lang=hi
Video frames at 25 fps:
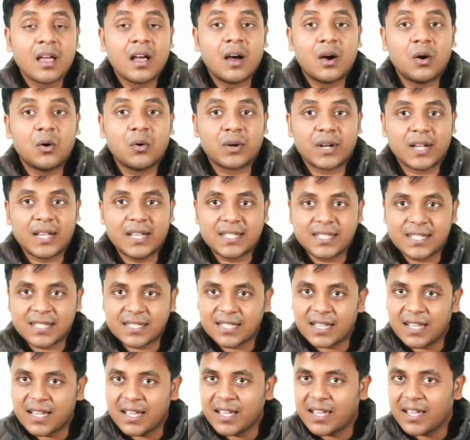और
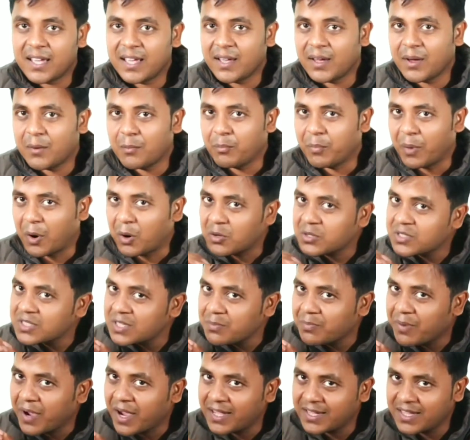इससे बहुत
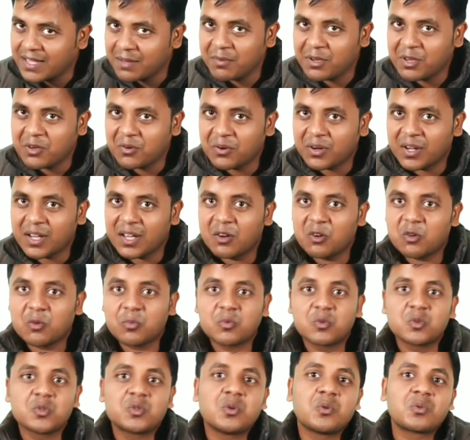से फ़ायदे भी होंगे और
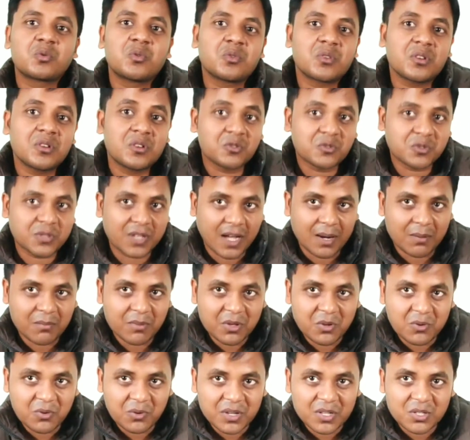कुछ लोगों के नुकसान
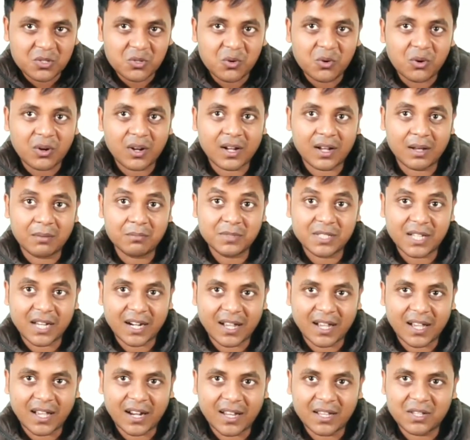भी होंगे जो लोग कम
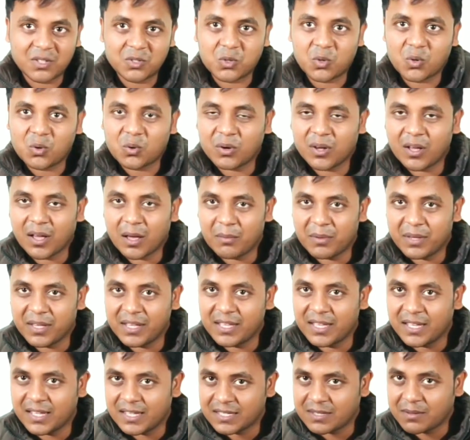जानकार हैं जो लोग अभी
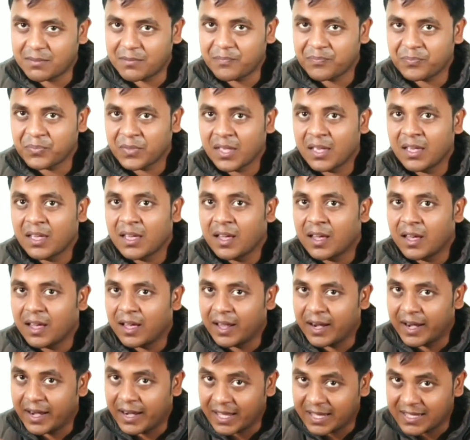ये सब
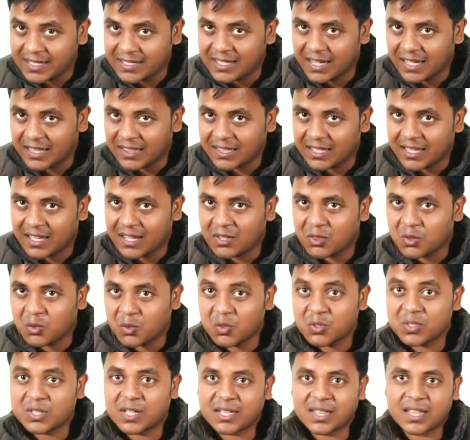नहीं जानते हैं तो
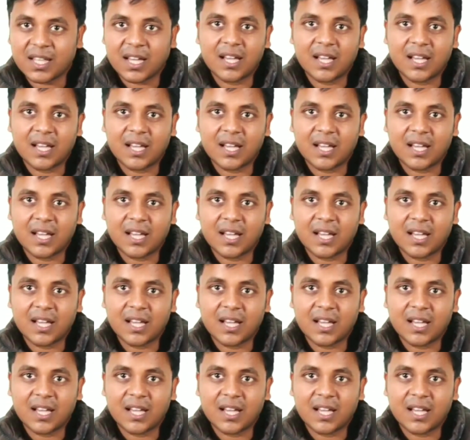हो सकता